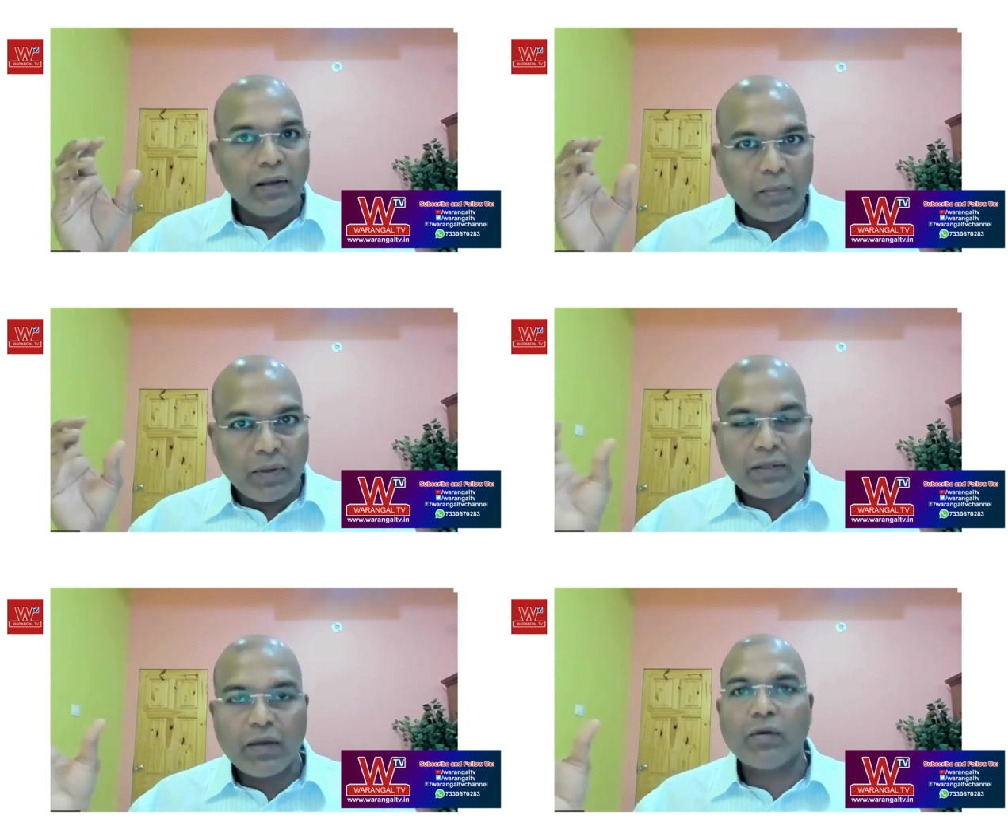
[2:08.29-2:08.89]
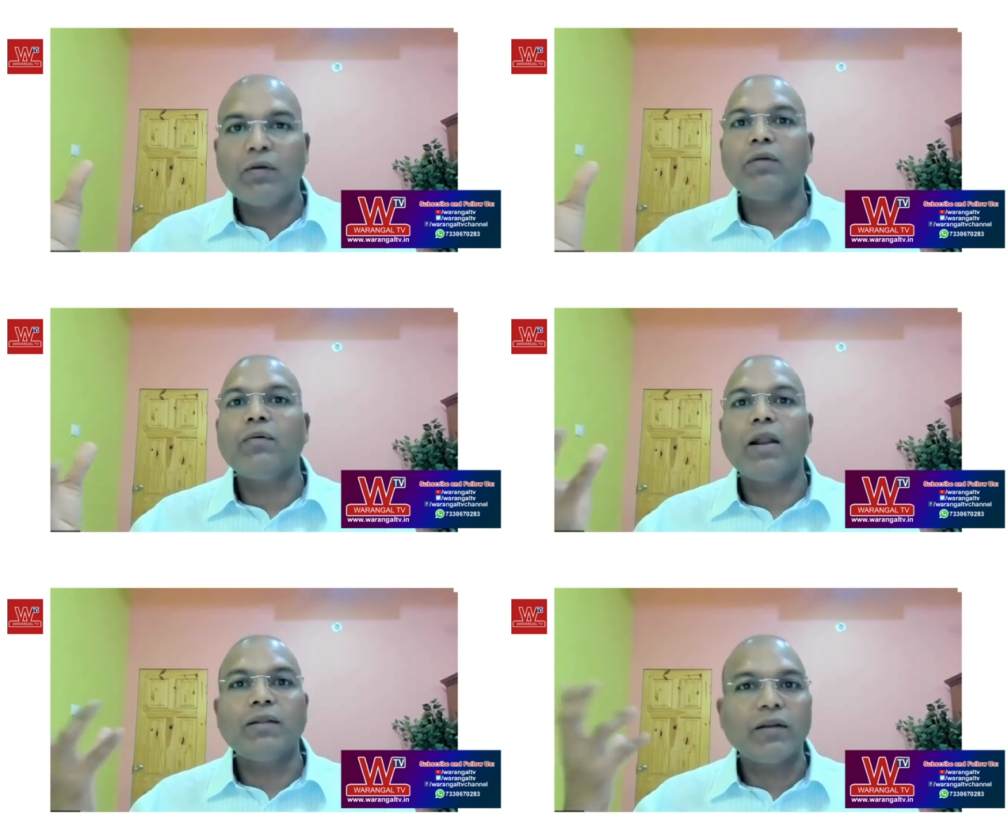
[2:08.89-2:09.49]
ఇంకా మిగతా
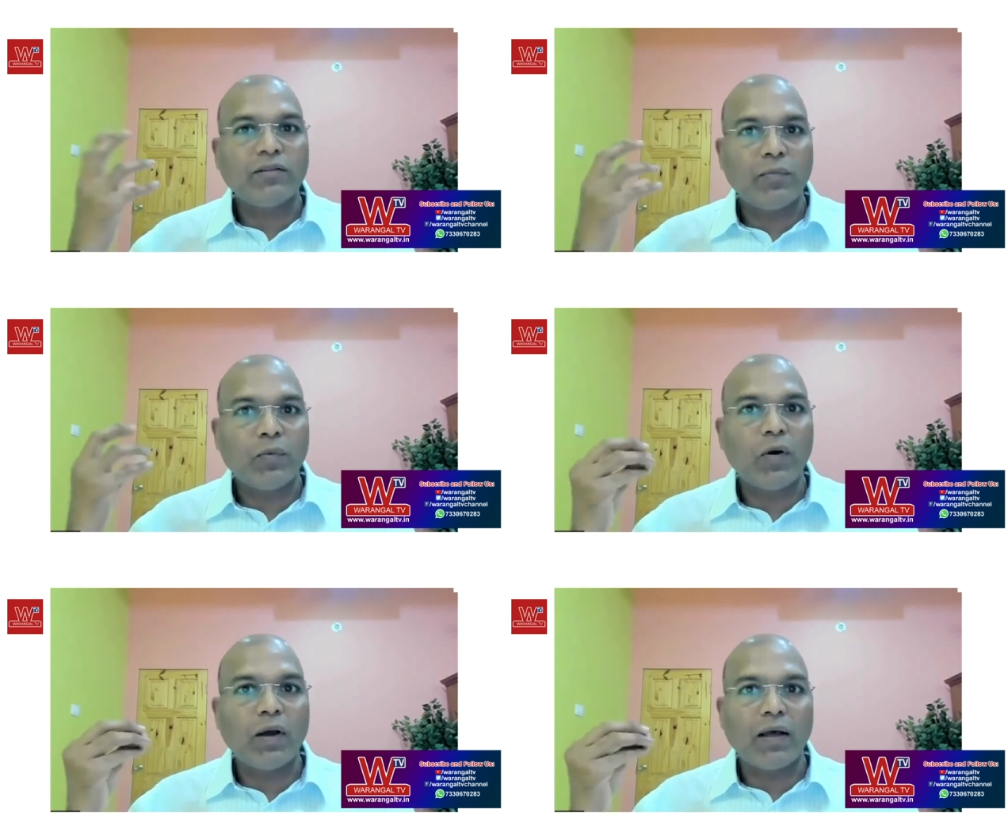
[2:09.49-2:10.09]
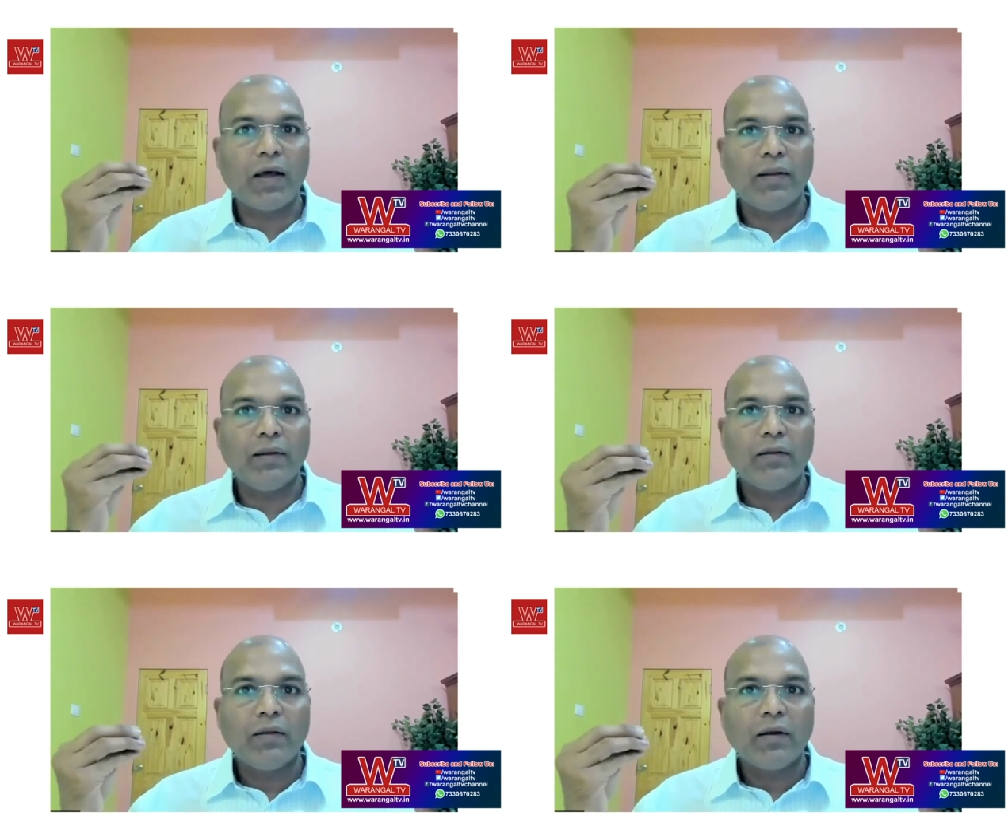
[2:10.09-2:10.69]
ఎవరుంటే వాళ్ళందరూ
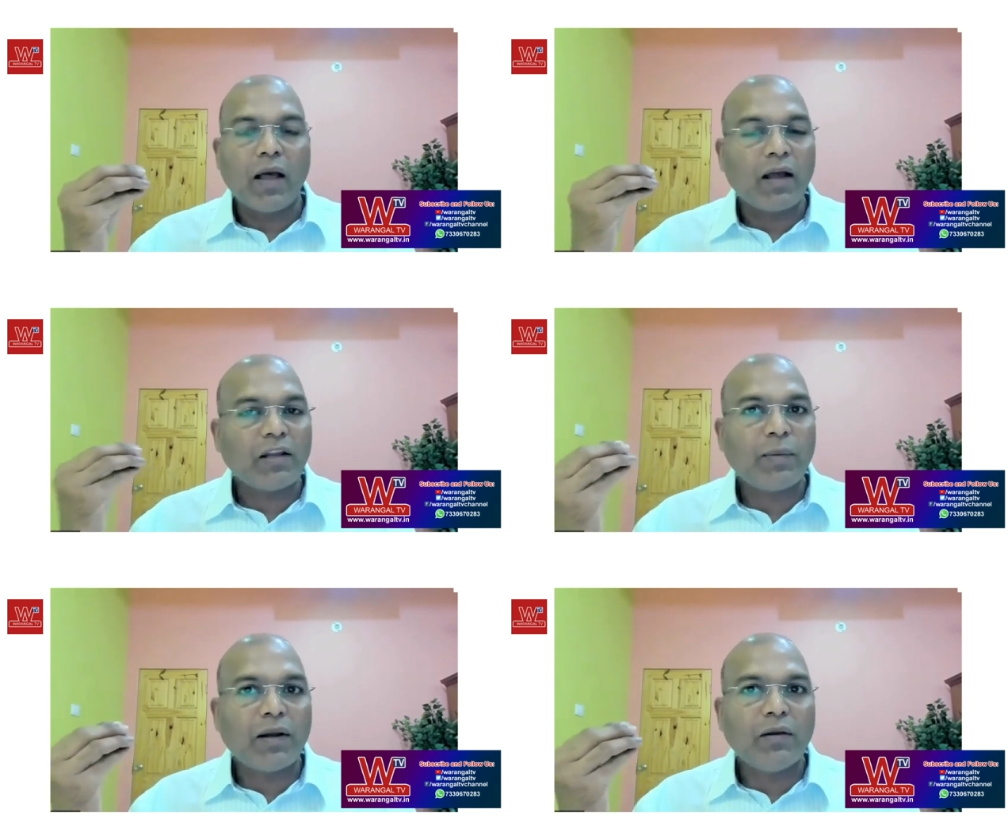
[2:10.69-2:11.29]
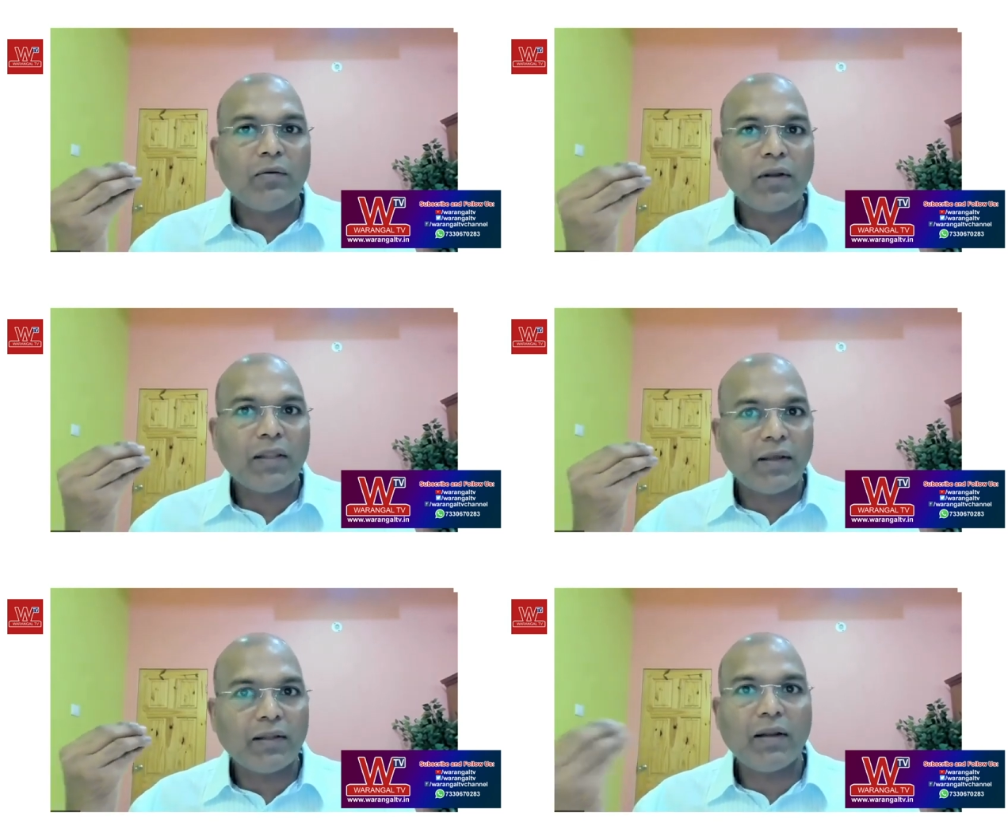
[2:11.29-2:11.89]
చెప్పుకోగలగాలి కాంగ్రెస్ పార్టీలో
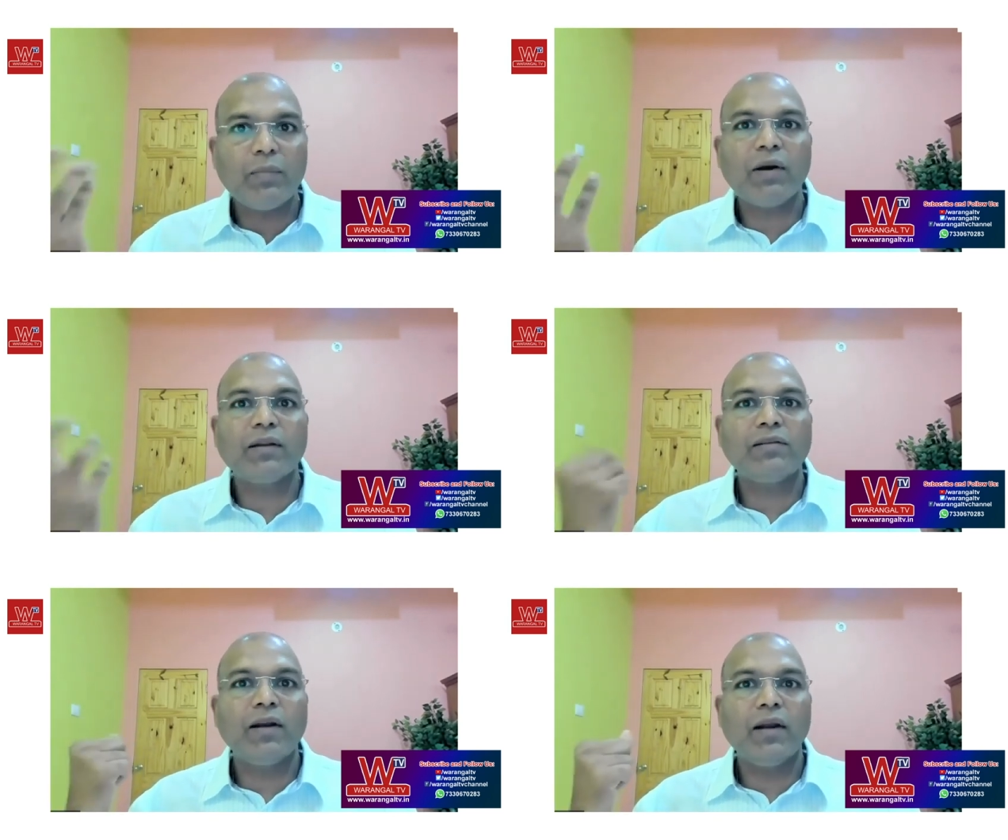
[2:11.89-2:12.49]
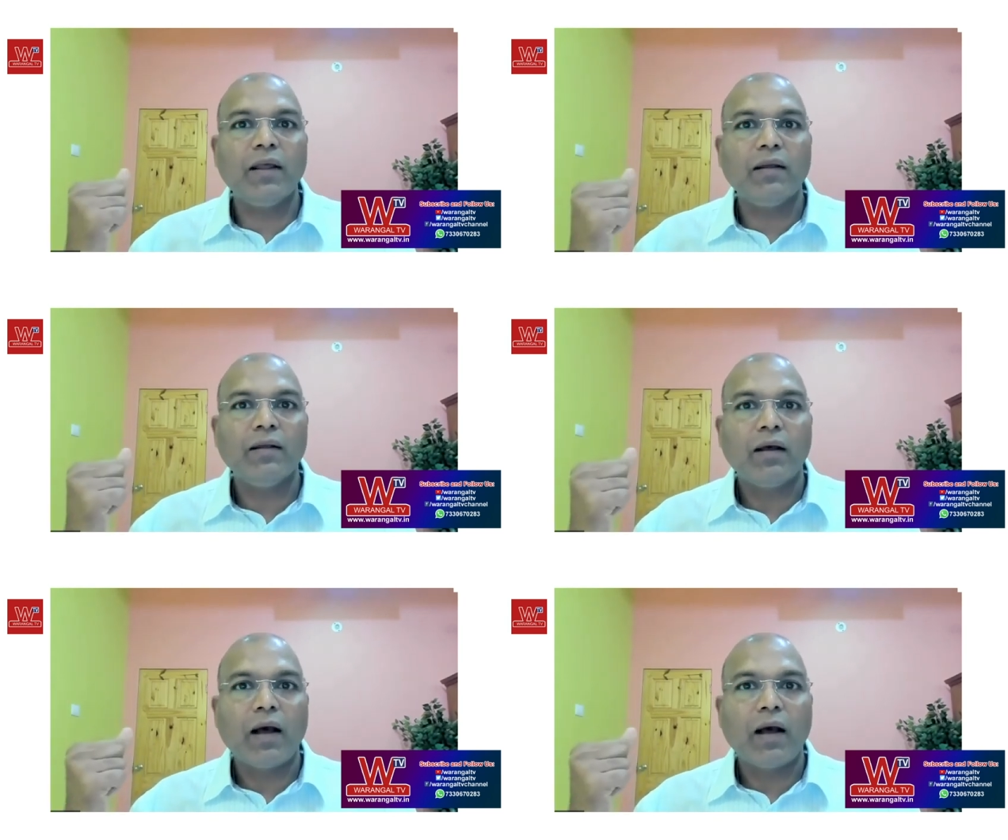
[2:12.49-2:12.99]
ఉన్నదే కదా డెమోక్రసీ అంటే